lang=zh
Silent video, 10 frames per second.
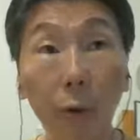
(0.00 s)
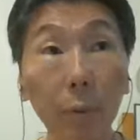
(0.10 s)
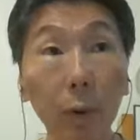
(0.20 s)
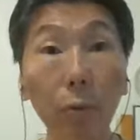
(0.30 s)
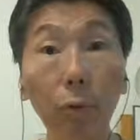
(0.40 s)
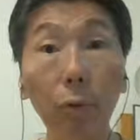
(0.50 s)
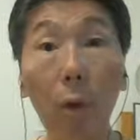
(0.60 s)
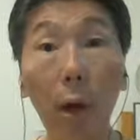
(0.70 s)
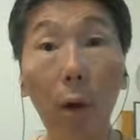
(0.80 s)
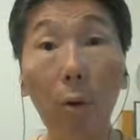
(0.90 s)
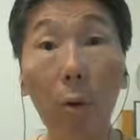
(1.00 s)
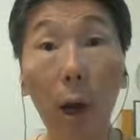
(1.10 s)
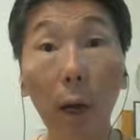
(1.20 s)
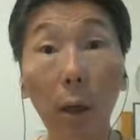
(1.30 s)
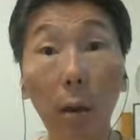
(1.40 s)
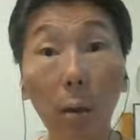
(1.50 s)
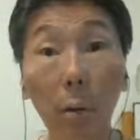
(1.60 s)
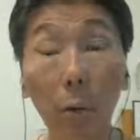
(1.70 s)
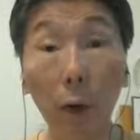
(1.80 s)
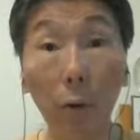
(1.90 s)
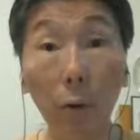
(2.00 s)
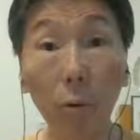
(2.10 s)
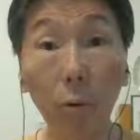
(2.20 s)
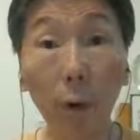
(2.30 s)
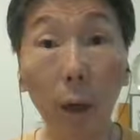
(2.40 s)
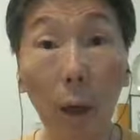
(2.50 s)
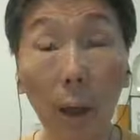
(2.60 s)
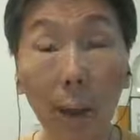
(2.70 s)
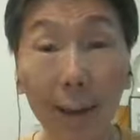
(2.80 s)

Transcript: 是不是陆军完了换回到空军呢？